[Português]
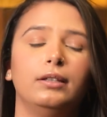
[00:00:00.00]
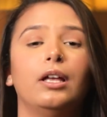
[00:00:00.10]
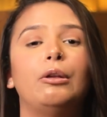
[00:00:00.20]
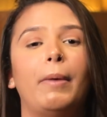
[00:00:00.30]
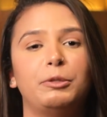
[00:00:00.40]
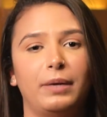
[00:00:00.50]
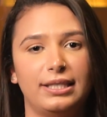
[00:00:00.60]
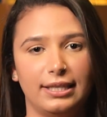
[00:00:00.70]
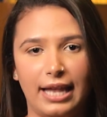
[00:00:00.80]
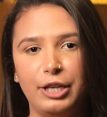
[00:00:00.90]
dando mais
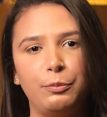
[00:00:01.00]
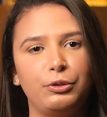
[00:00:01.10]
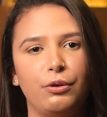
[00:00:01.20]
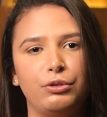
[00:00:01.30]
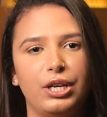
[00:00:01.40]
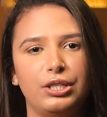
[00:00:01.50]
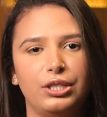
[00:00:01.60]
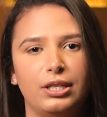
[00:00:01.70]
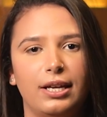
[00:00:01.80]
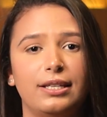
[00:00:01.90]
praticidade para o seu dia a
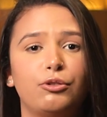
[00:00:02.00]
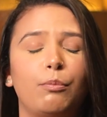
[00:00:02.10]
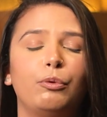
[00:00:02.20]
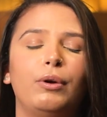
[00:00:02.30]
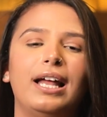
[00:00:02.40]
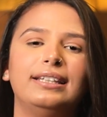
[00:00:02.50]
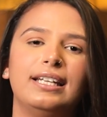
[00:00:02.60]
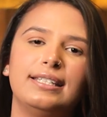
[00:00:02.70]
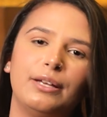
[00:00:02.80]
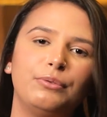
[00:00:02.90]
dia e sob um olhar
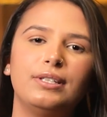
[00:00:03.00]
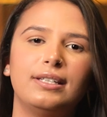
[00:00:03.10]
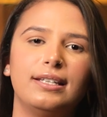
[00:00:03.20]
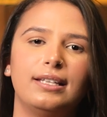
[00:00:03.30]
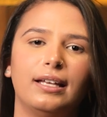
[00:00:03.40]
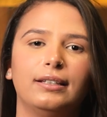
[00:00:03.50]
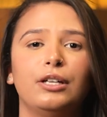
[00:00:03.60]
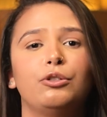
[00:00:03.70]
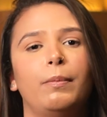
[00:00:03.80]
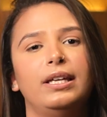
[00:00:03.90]

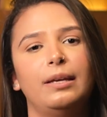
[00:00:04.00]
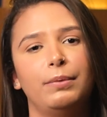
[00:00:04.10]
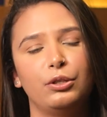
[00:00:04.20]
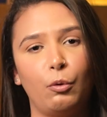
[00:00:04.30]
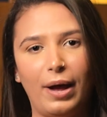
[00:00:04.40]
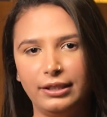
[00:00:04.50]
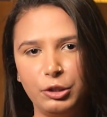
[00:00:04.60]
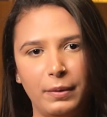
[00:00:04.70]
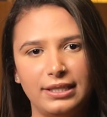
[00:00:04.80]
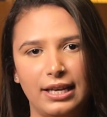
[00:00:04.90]
360 de uma equipe de
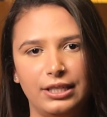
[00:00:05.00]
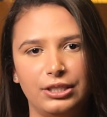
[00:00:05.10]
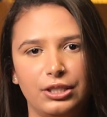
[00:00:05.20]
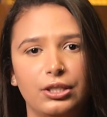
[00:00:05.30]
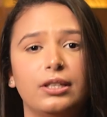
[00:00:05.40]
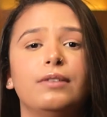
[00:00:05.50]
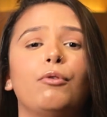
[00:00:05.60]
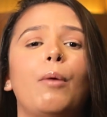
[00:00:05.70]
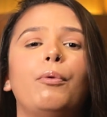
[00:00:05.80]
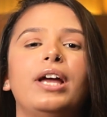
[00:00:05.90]
quatro especialistas que
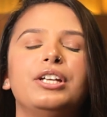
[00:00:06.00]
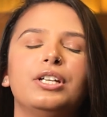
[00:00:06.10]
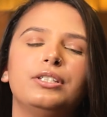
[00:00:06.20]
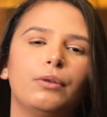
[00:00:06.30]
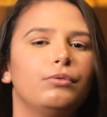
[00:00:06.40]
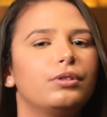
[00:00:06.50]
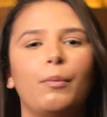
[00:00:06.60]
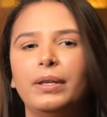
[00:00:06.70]
vão apoiar a gestão do seu